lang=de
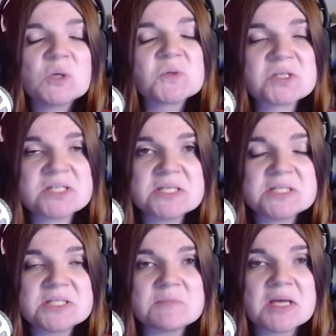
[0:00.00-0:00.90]
und
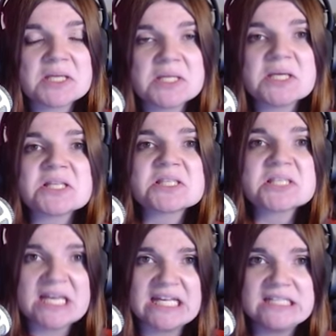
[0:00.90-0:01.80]
sind nicht mehr in ihren
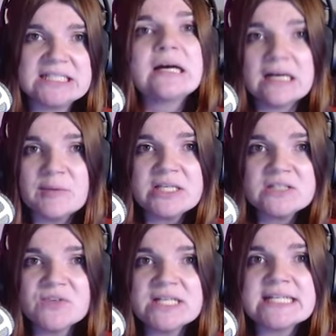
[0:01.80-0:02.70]
Zellen. Aber
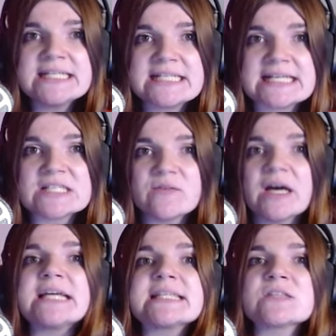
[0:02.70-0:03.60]
ich finde, das
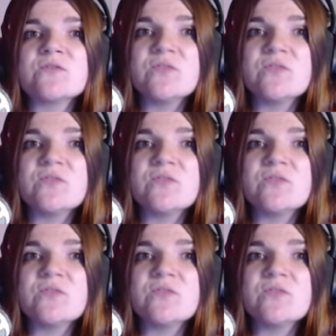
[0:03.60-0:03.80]
war es